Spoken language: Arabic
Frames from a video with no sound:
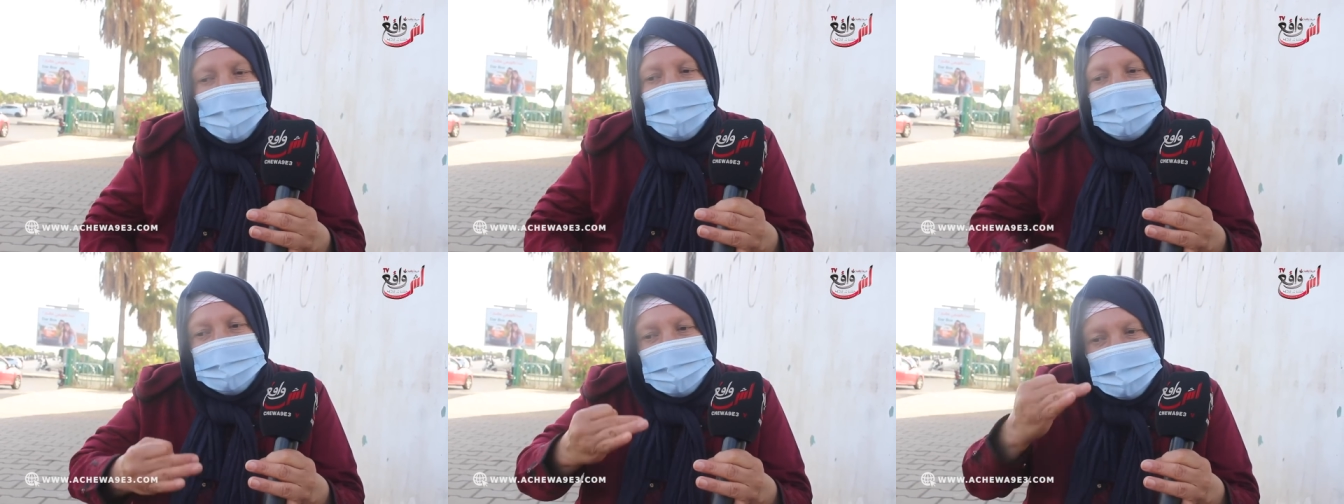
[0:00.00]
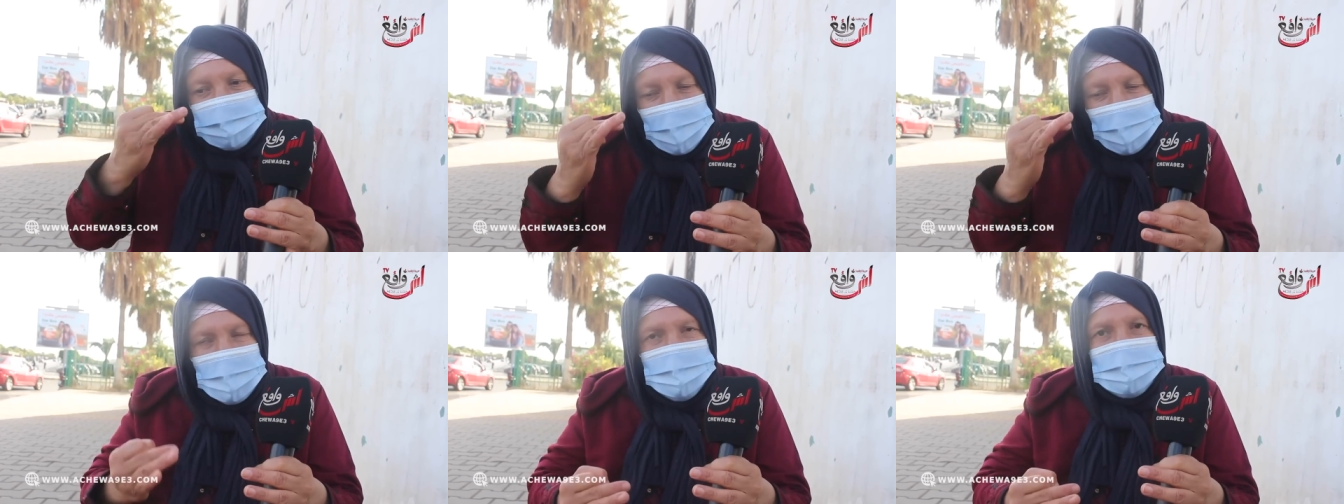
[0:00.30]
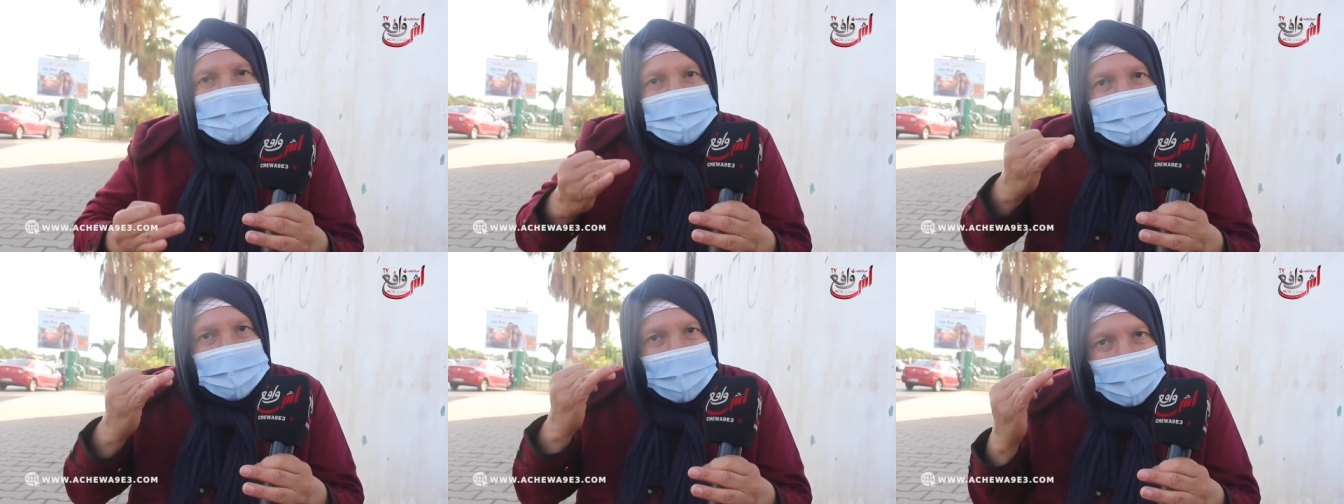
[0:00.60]

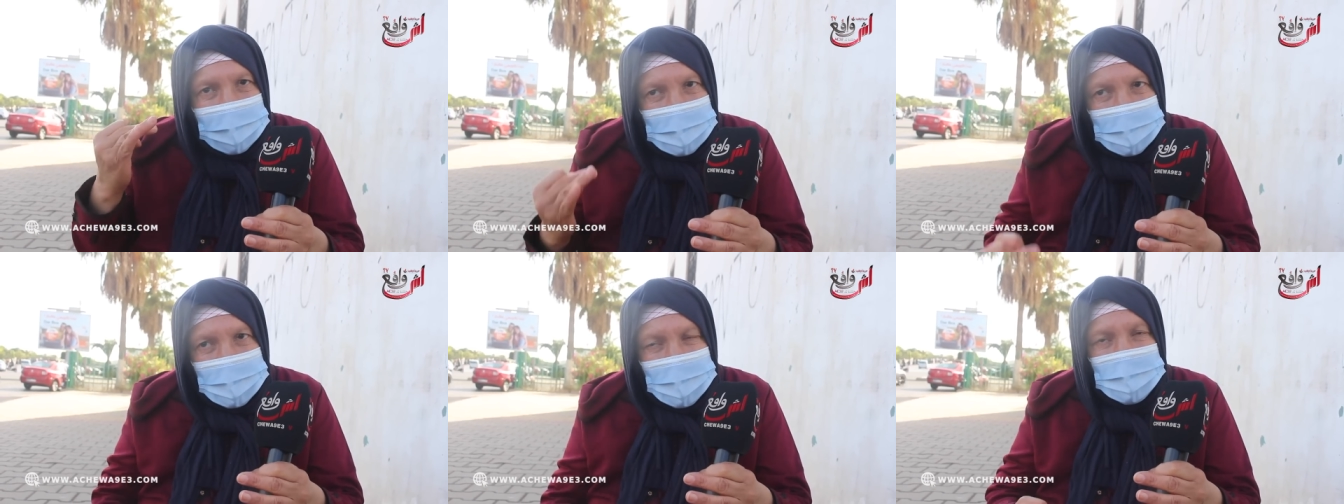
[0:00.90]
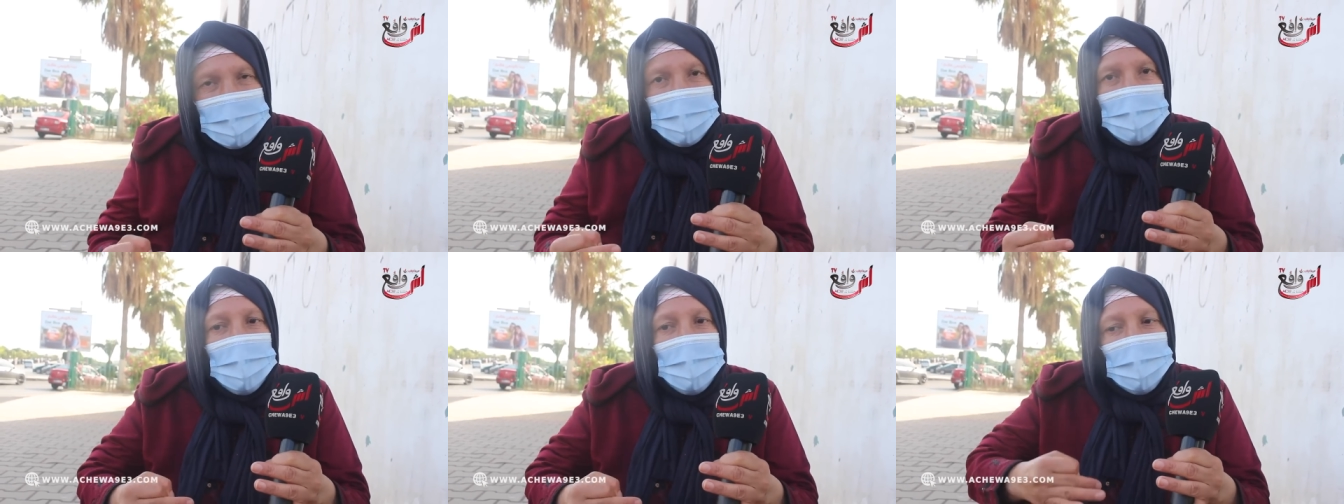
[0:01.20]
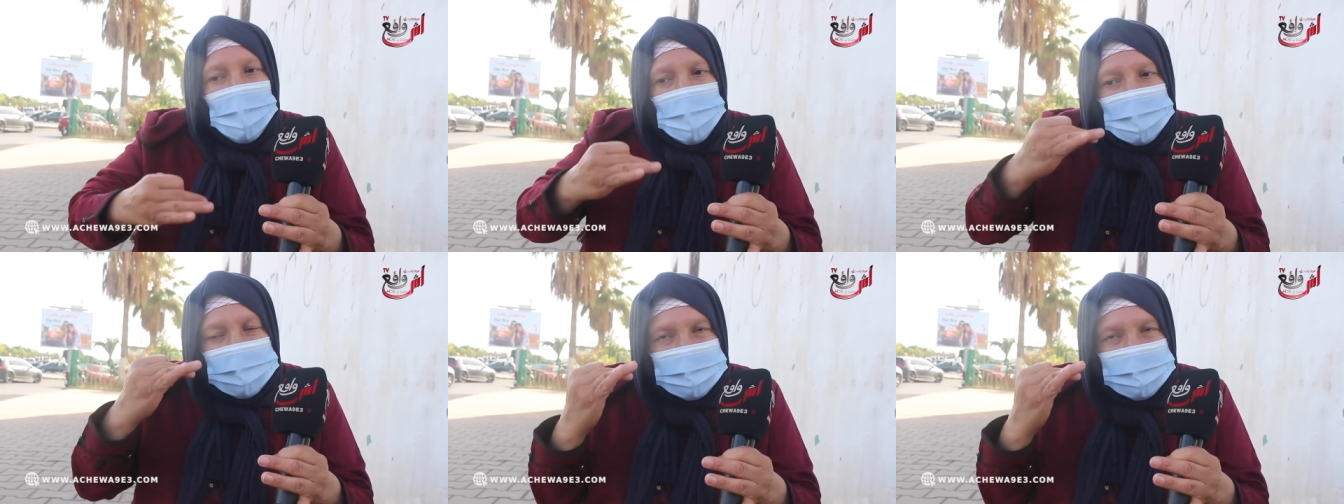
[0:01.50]
وتجيب الدري
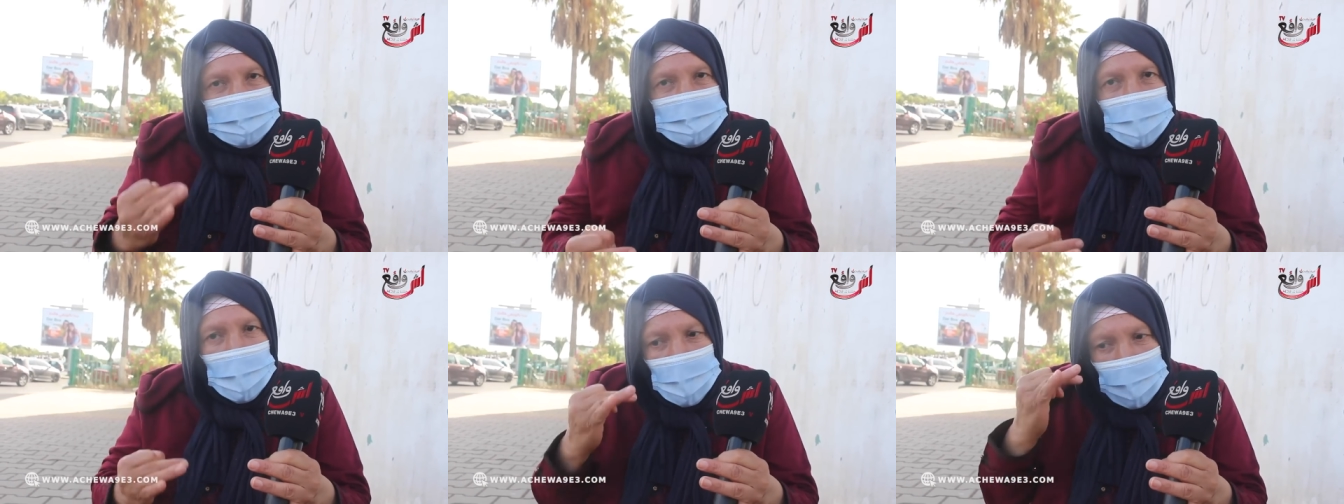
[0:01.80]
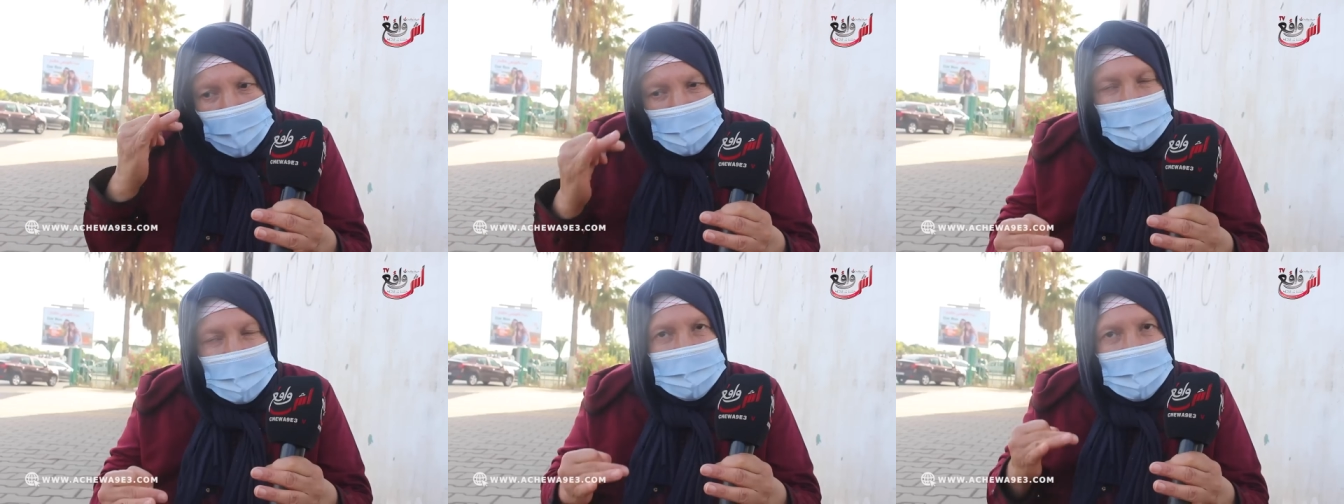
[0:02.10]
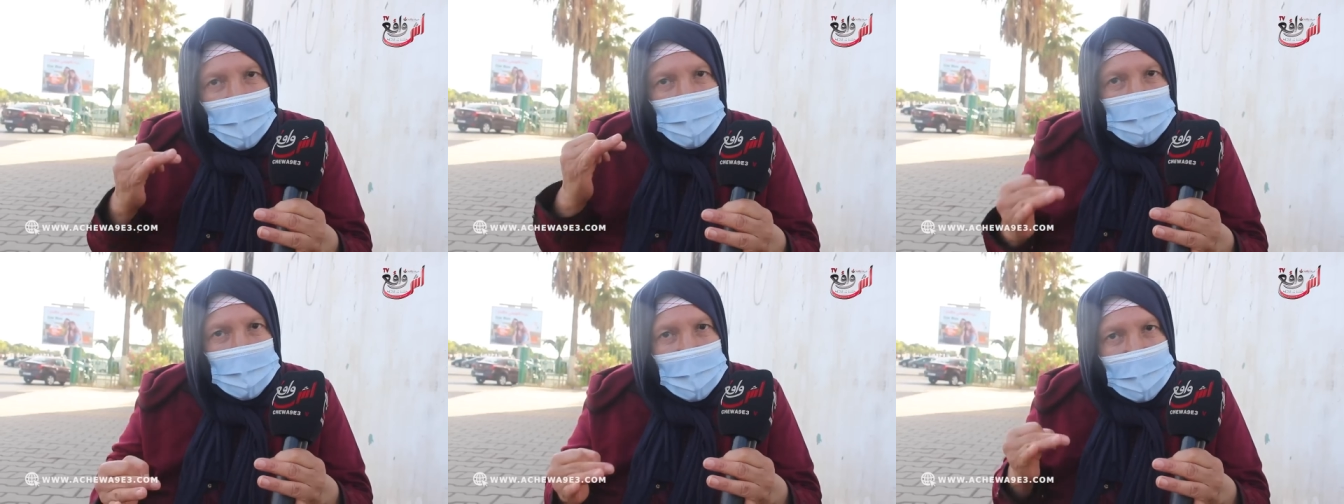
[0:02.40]
وتسول
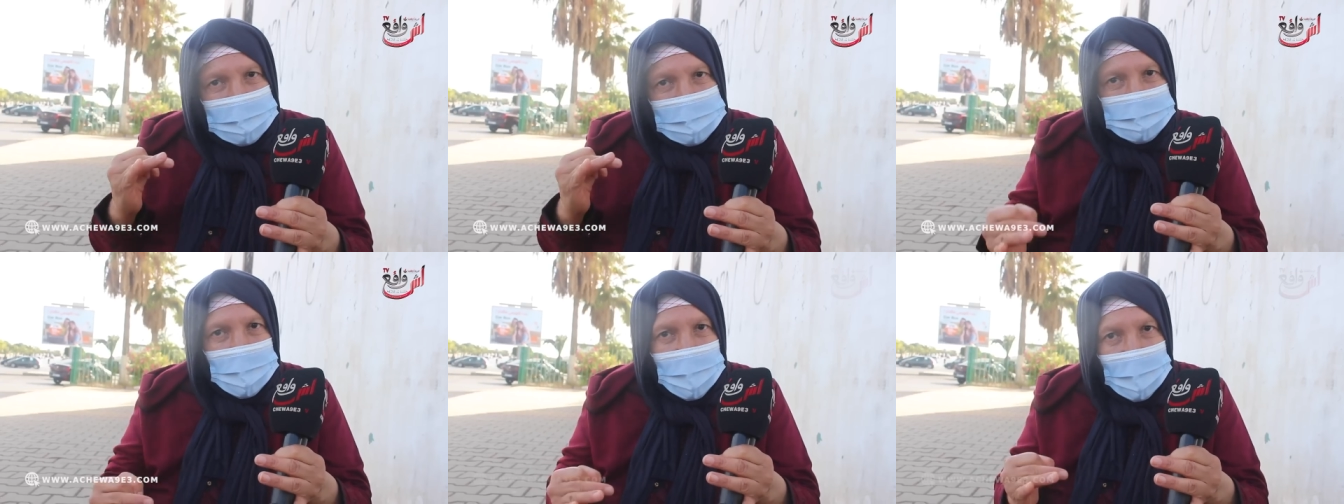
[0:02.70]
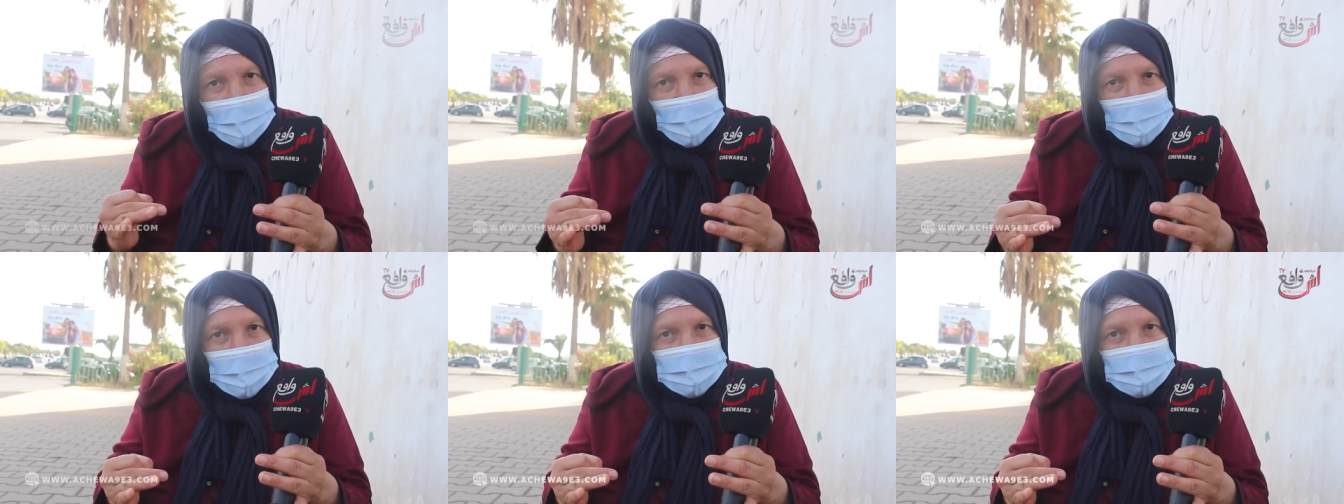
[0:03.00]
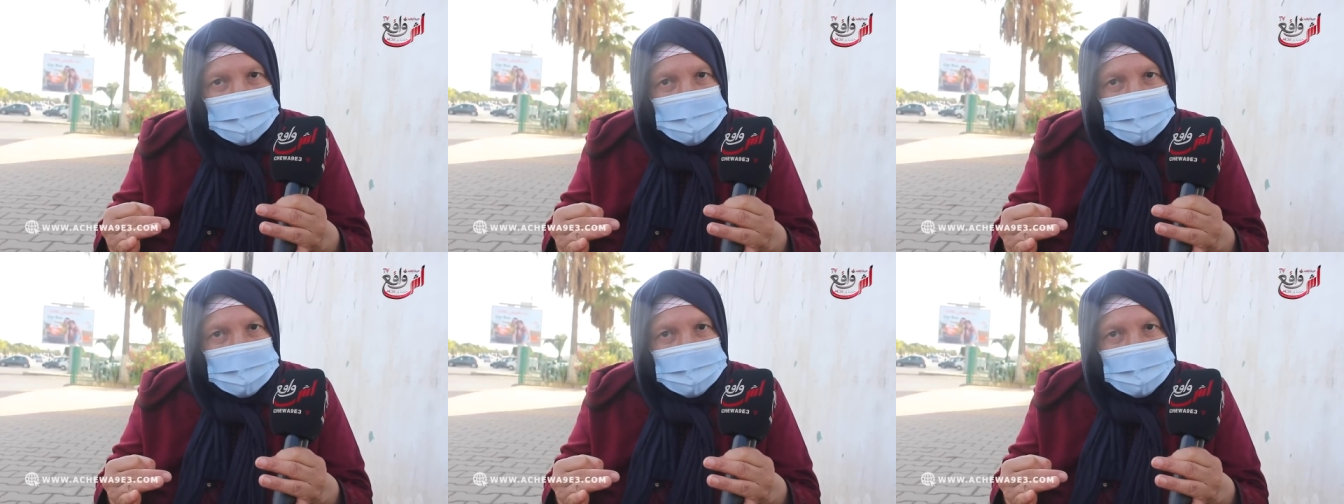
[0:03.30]
على ولادها